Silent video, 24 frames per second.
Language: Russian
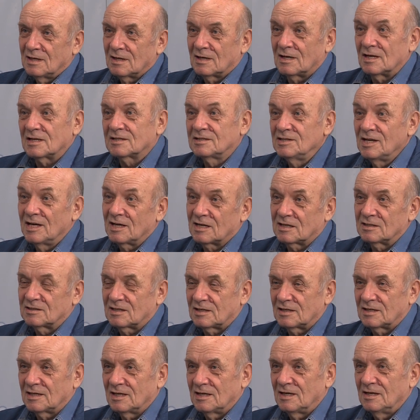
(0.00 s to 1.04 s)
как
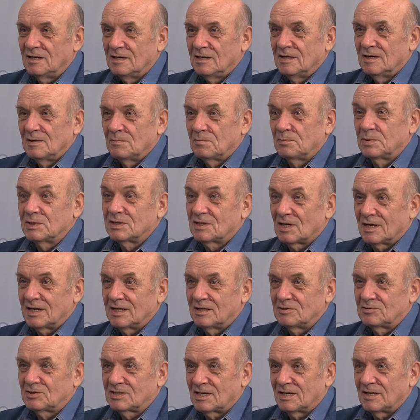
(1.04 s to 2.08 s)
некоторые
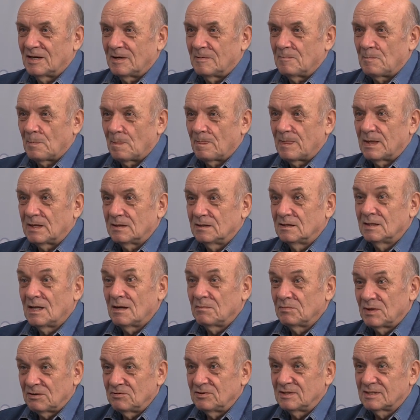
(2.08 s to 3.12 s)
пытаются
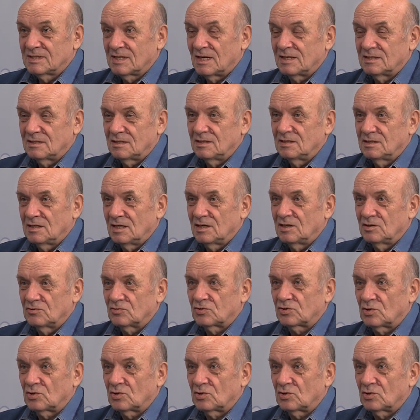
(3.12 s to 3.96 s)
нам навязать идею,